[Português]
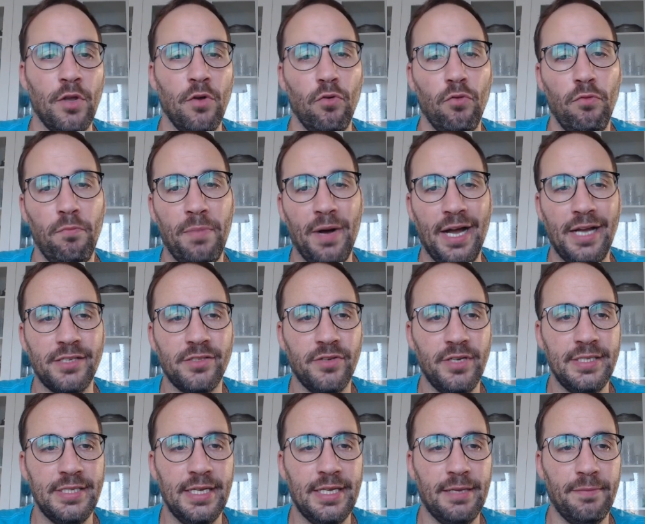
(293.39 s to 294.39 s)
O básico é
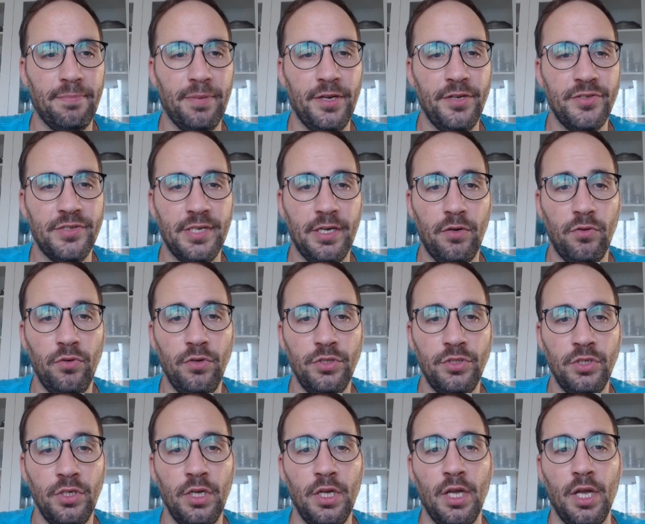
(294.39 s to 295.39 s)
esse aqui, plano de
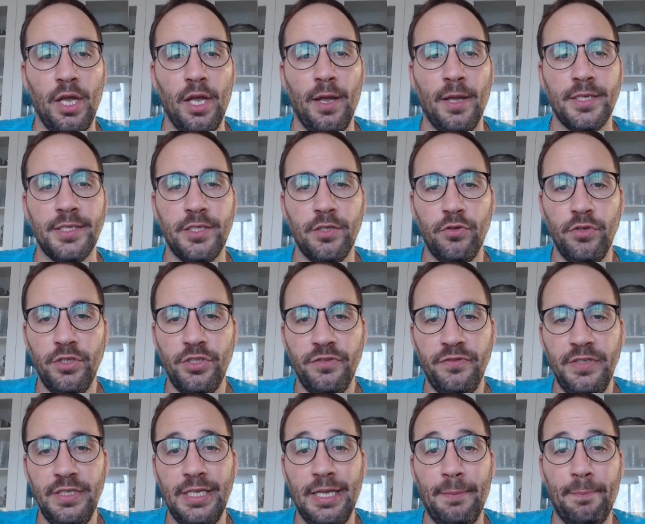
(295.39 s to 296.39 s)
saúde, seguro de
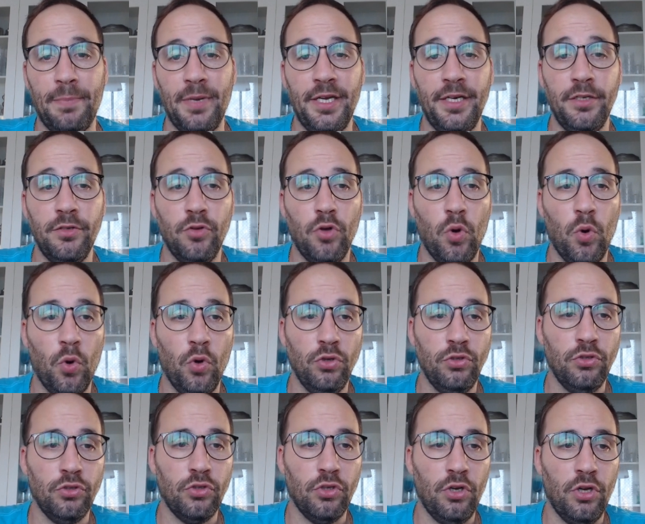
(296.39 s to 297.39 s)
vida, plano
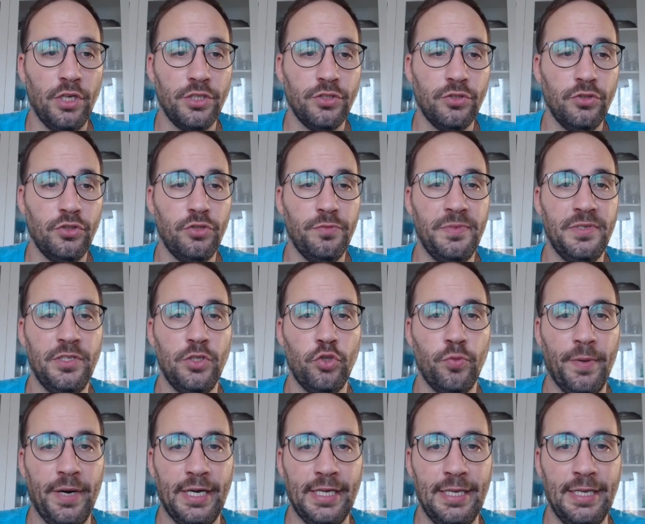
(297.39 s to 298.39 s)
odontológico, subsídio
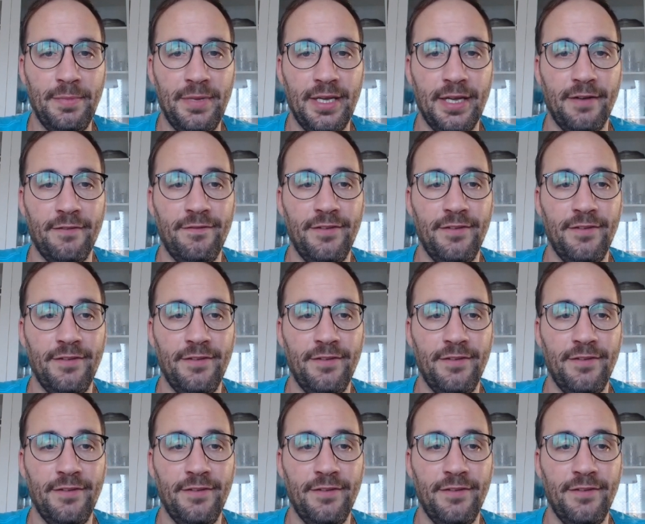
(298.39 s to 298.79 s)
para academia.